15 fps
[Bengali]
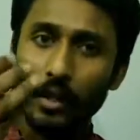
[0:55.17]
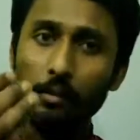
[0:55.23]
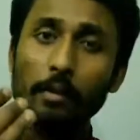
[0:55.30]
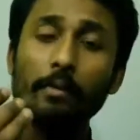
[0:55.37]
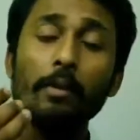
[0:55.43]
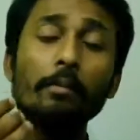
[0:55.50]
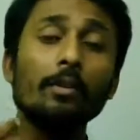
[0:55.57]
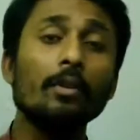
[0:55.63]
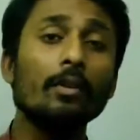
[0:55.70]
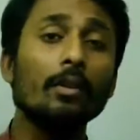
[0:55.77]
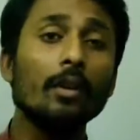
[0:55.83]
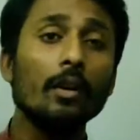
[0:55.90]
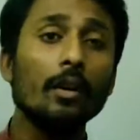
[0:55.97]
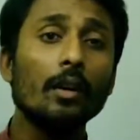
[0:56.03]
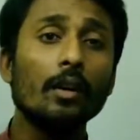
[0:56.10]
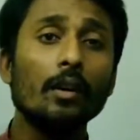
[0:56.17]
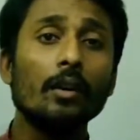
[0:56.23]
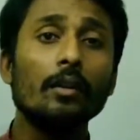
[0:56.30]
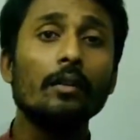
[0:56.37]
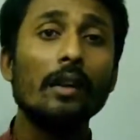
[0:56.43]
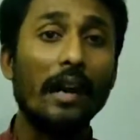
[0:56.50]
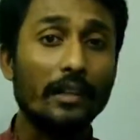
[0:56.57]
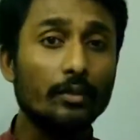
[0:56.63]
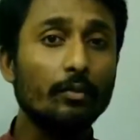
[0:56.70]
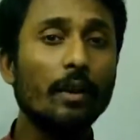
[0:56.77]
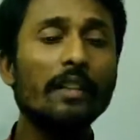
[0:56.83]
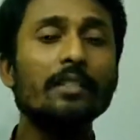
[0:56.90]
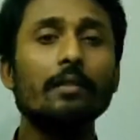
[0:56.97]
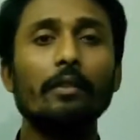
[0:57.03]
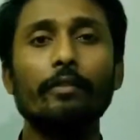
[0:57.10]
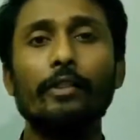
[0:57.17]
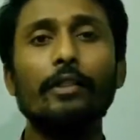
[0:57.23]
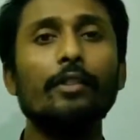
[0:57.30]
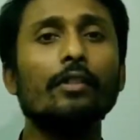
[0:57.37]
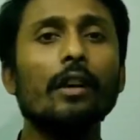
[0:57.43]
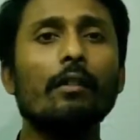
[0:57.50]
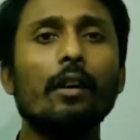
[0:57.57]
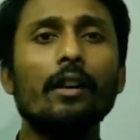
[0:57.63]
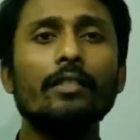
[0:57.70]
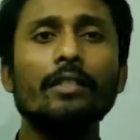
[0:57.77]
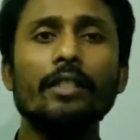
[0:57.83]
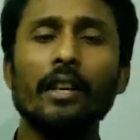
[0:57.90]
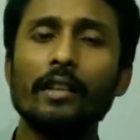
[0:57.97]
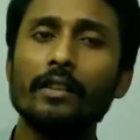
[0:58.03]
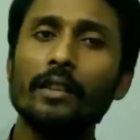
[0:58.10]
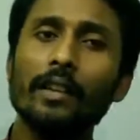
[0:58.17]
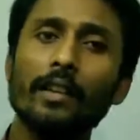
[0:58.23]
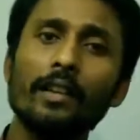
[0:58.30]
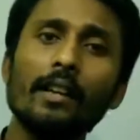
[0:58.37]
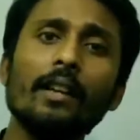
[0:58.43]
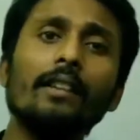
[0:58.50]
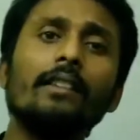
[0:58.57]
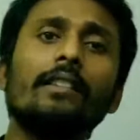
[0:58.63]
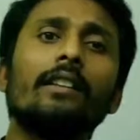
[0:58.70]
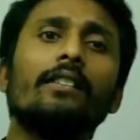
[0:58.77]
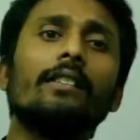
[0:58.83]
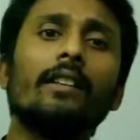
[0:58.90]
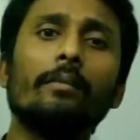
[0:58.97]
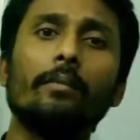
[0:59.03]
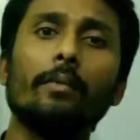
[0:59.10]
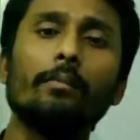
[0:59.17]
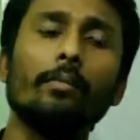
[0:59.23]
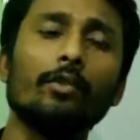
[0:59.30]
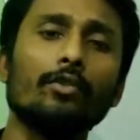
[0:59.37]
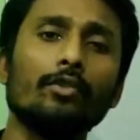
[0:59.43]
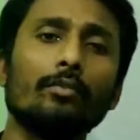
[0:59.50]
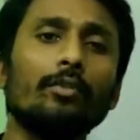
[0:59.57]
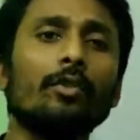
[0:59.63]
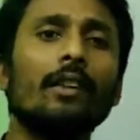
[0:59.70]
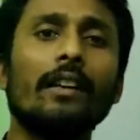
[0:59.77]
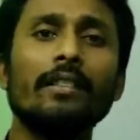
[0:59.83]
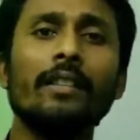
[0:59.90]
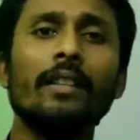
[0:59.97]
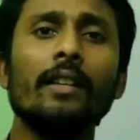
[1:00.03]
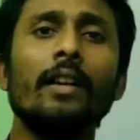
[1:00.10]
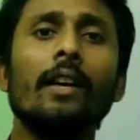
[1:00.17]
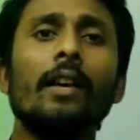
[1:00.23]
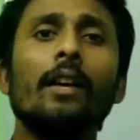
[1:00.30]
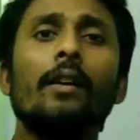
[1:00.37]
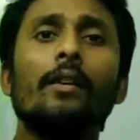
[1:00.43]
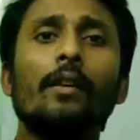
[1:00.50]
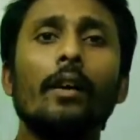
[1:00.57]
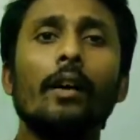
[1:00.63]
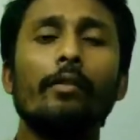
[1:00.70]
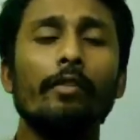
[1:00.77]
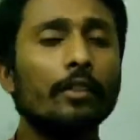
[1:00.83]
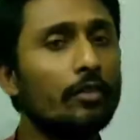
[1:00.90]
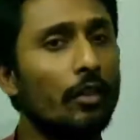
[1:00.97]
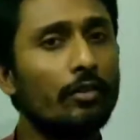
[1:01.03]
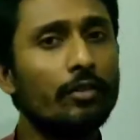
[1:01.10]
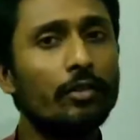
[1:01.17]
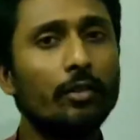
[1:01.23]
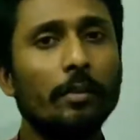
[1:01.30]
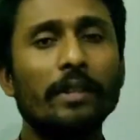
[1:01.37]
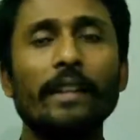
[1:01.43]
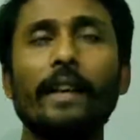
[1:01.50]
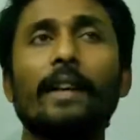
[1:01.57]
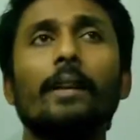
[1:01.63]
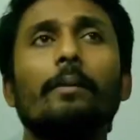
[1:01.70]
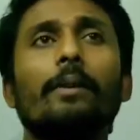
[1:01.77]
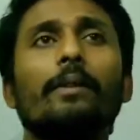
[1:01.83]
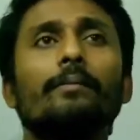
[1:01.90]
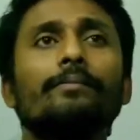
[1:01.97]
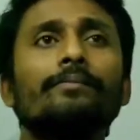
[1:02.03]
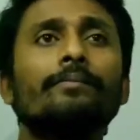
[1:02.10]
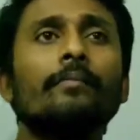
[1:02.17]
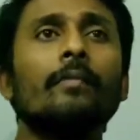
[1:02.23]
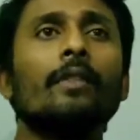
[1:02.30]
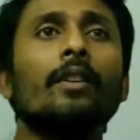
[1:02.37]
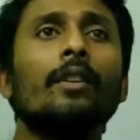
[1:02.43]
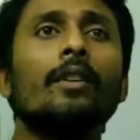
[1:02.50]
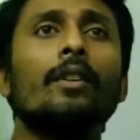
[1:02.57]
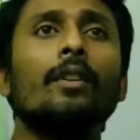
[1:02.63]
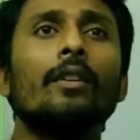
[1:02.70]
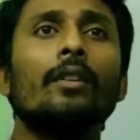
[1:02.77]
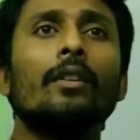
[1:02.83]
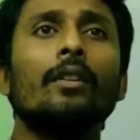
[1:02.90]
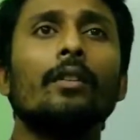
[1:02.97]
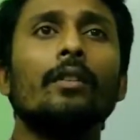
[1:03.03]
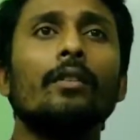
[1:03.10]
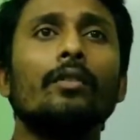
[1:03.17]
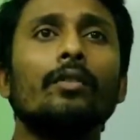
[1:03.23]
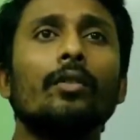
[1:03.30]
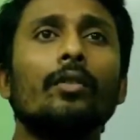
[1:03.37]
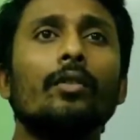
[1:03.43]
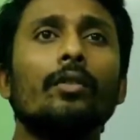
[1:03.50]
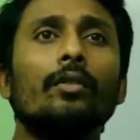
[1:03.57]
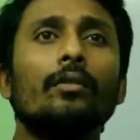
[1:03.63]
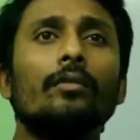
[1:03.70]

দেখবে বিভিন্ন ক্লাস ওয়াইজ আমার ভিডিও দেওয়া আছে সেখান থেকে গিয়ে নিজের নিজের পছন্দ মতো ক্লাসে ফ্রি সলিউশন তোমরা দেখে নেবে তো